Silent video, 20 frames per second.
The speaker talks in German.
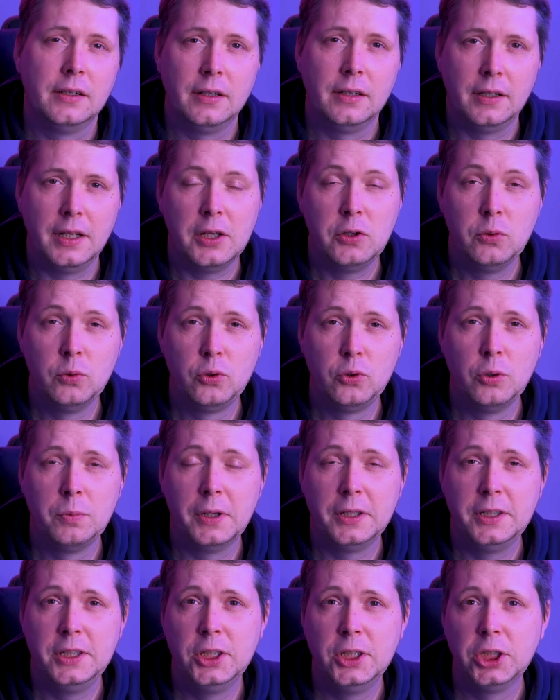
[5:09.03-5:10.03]
Der YouTuber
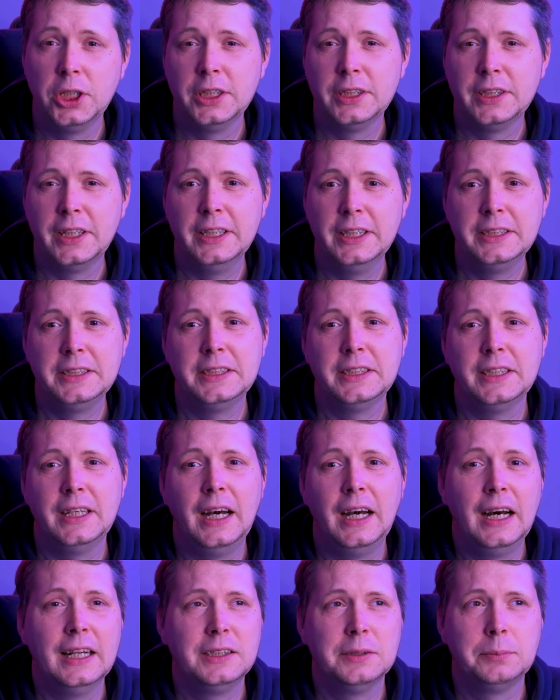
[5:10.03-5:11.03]
Teaching Tech
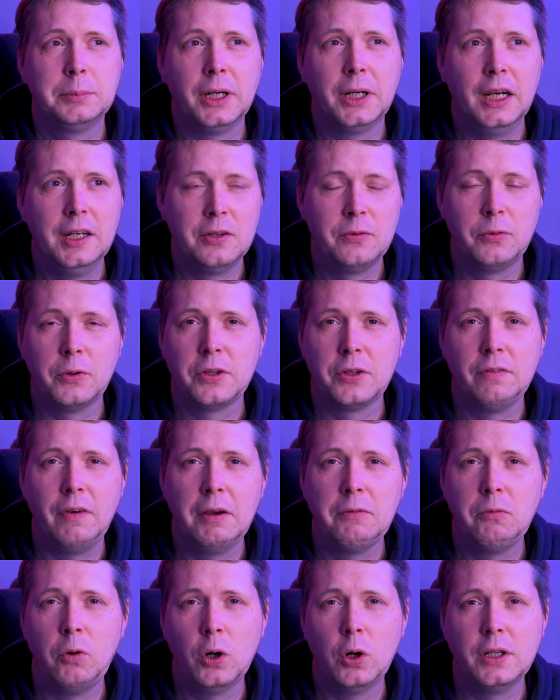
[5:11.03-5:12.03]
hatte bereits vor
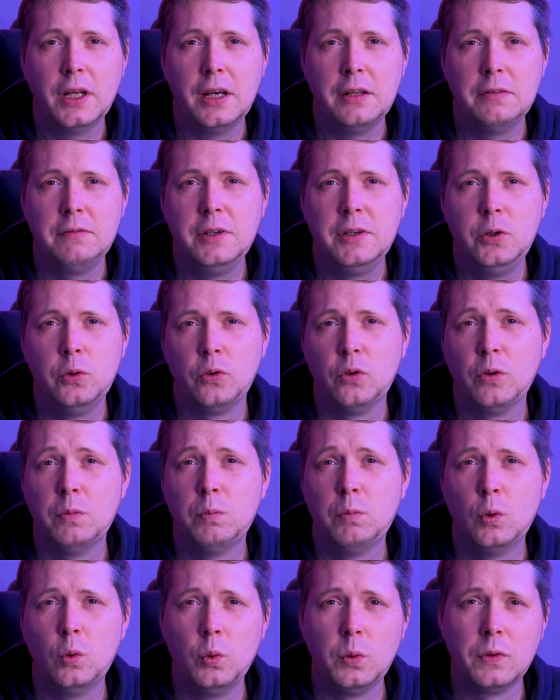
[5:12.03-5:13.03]
zwei Wochen ein Video zum
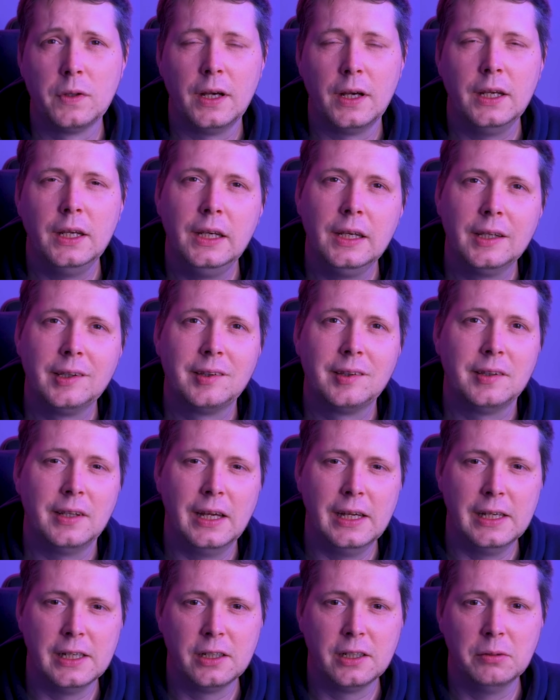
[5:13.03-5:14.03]
Prusa
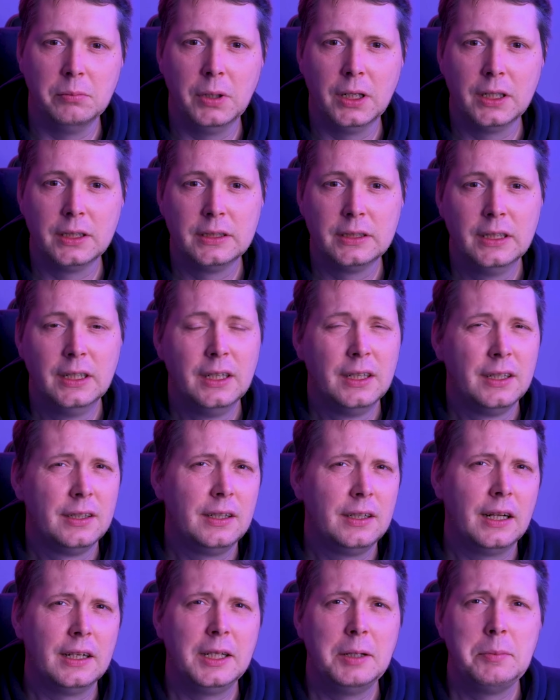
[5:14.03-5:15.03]
XL gemacht
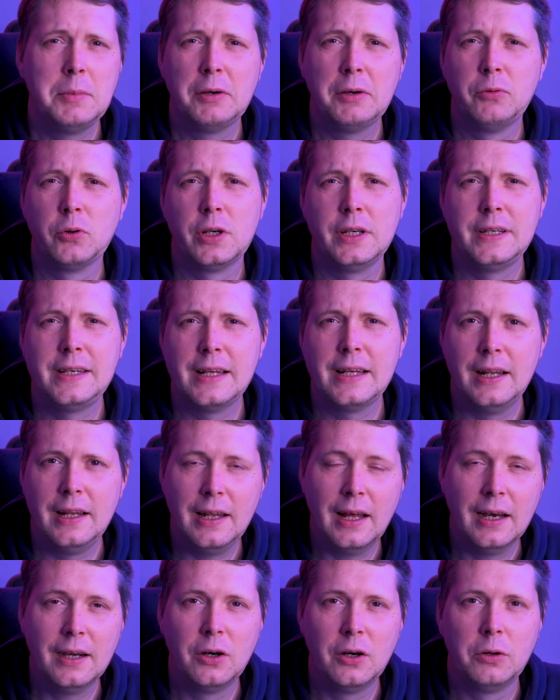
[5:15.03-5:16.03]
nachdem er wirklich
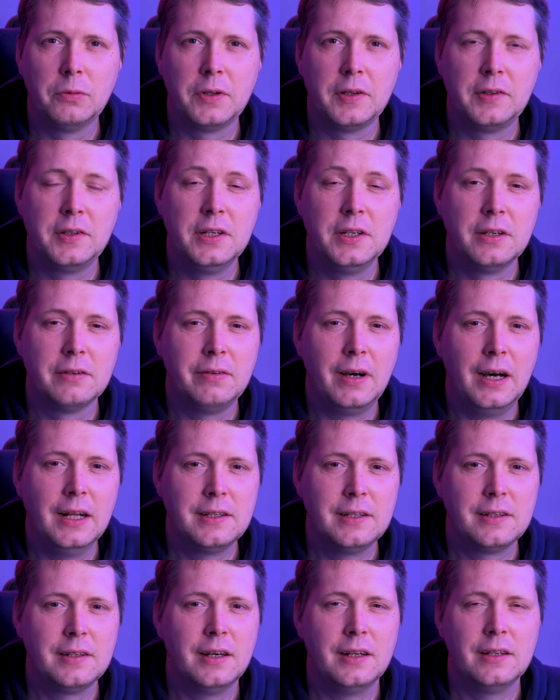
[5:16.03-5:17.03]
lange auf das Ding
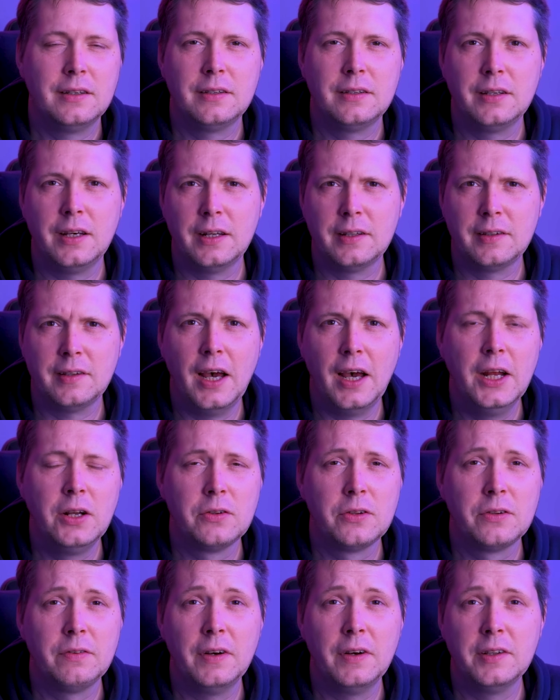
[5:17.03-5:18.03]
gewartet hat. Er hat es
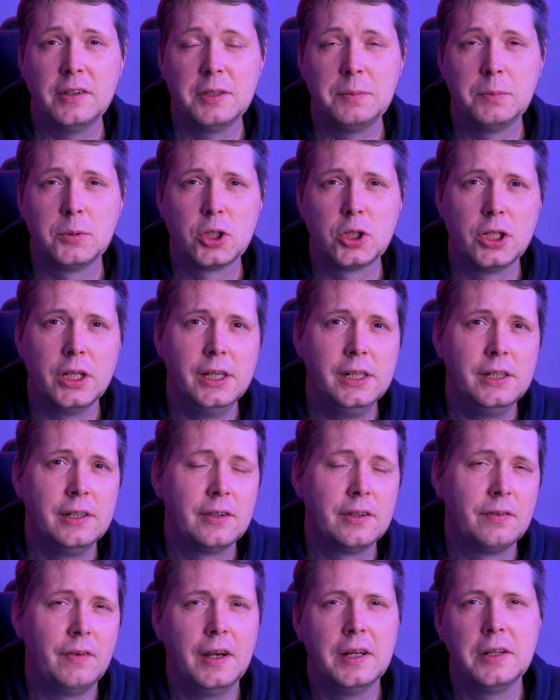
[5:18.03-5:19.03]
21 bestellt,
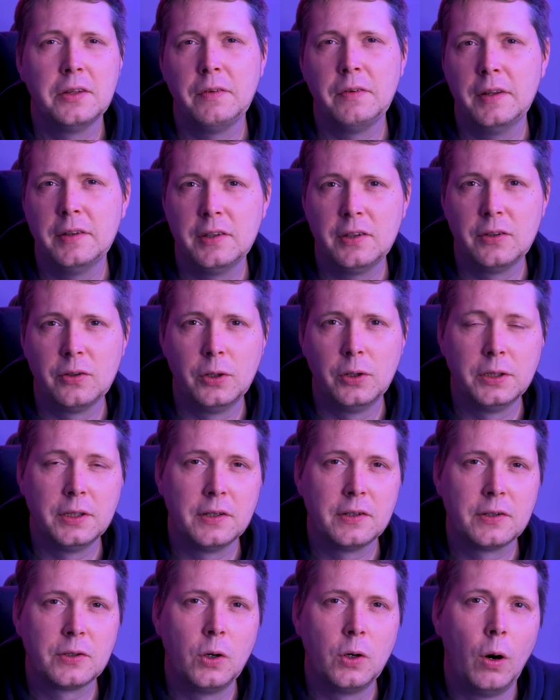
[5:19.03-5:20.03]
22 sollte
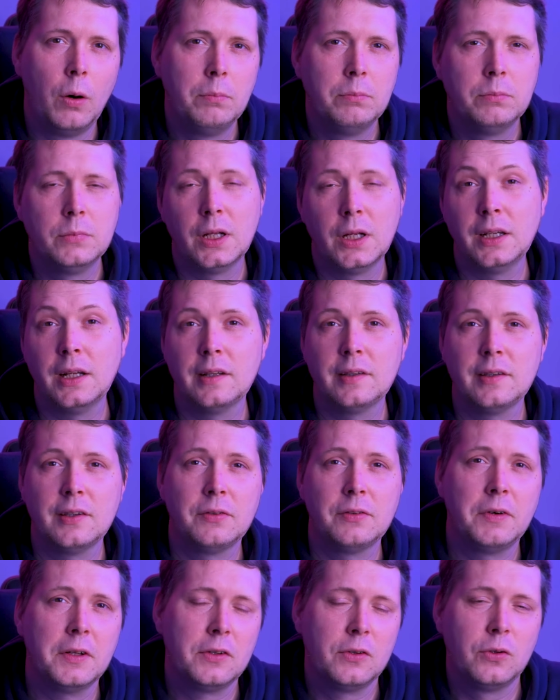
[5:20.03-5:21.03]
es kommen, dann hat sich
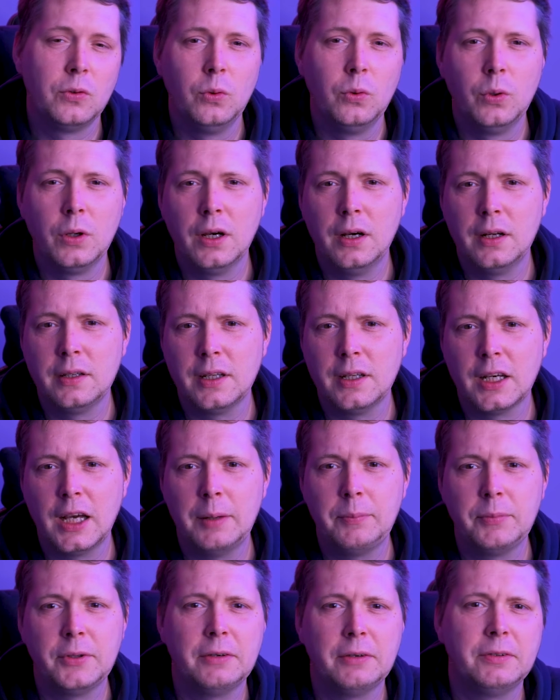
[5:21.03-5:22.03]
verzögert, da
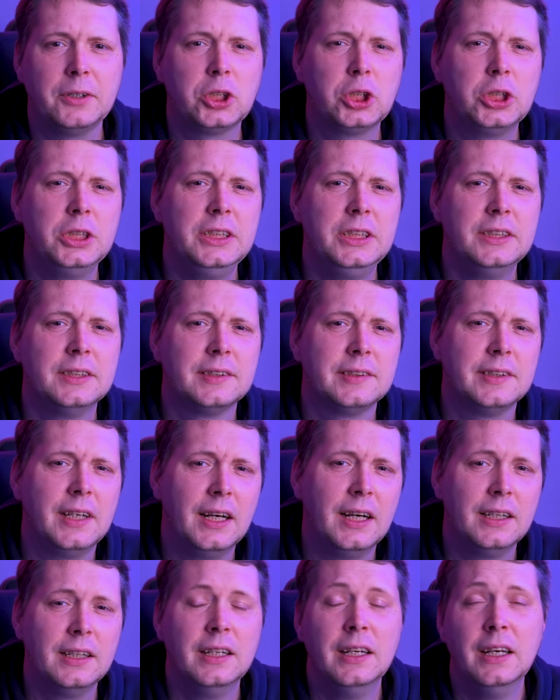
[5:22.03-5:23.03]
gab es ja verschiedene
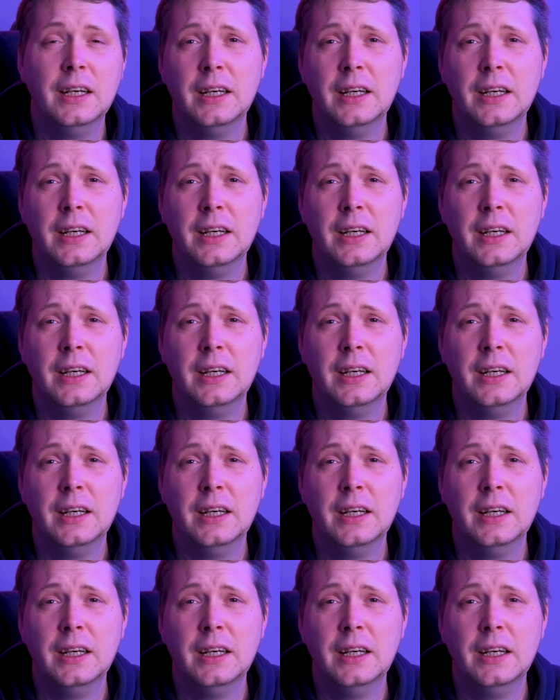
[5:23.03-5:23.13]
Sachen.